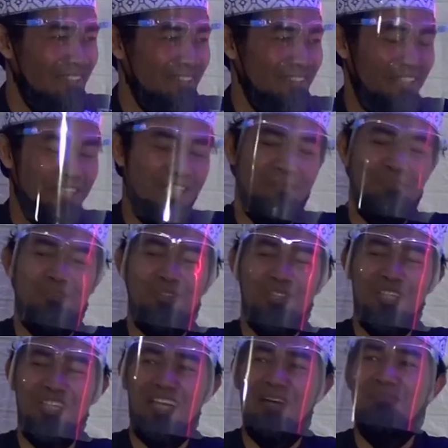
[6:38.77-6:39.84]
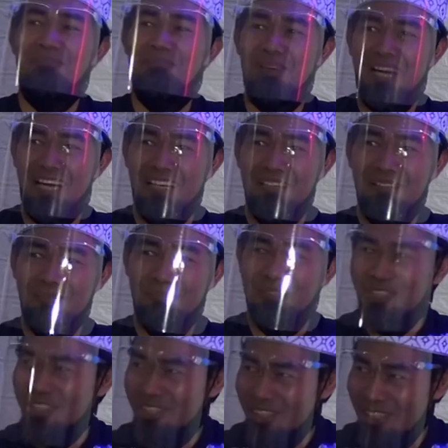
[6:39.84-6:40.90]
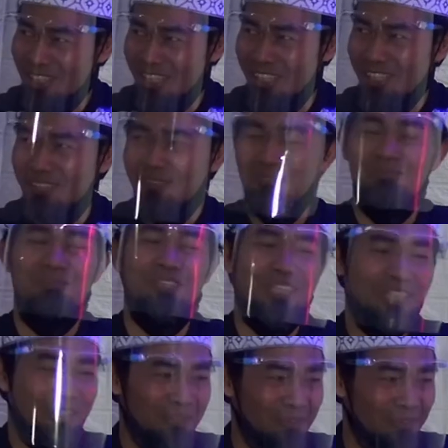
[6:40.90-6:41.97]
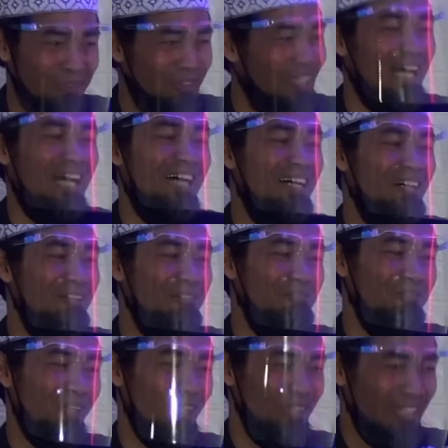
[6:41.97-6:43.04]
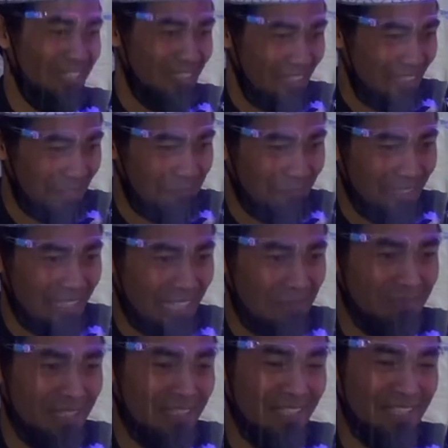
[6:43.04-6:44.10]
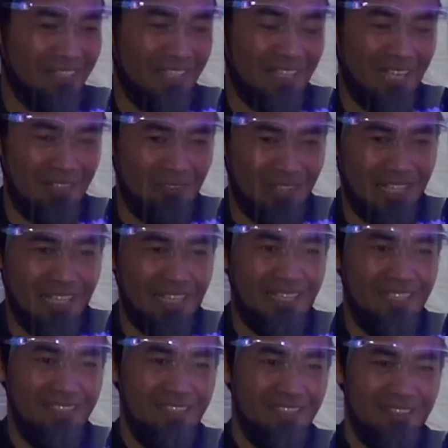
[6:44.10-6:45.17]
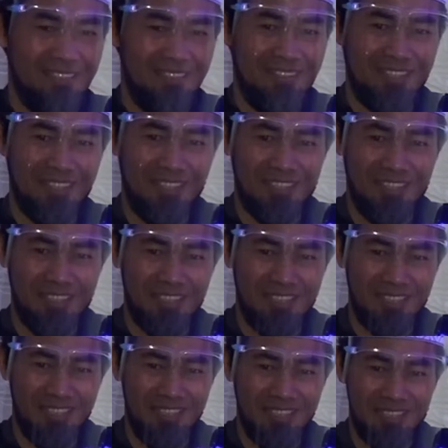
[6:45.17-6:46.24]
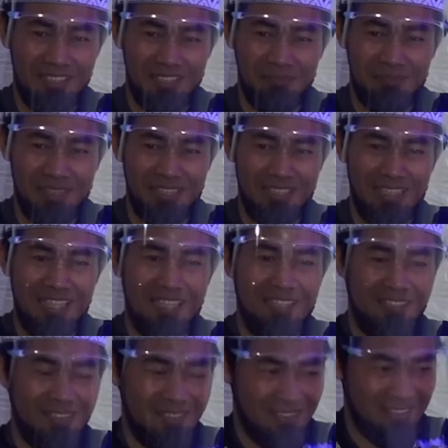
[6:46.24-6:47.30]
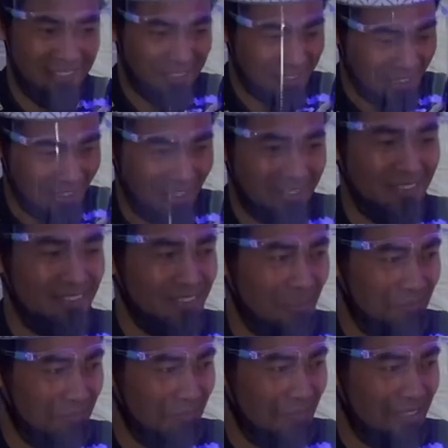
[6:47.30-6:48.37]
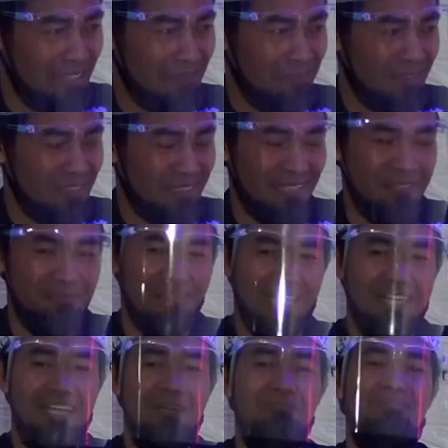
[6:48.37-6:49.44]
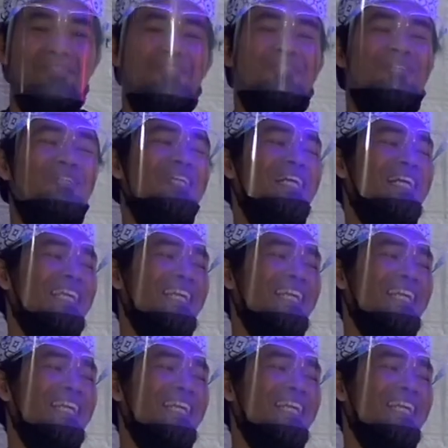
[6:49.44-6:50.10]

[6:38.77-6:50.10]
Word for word: Tidak mesti nampak begini ya, begitu enggak. Pokoknya tiap malam kita taraweh dan kita isi dengan ibadah, insya Allah tetap mendapatkan malam kodar.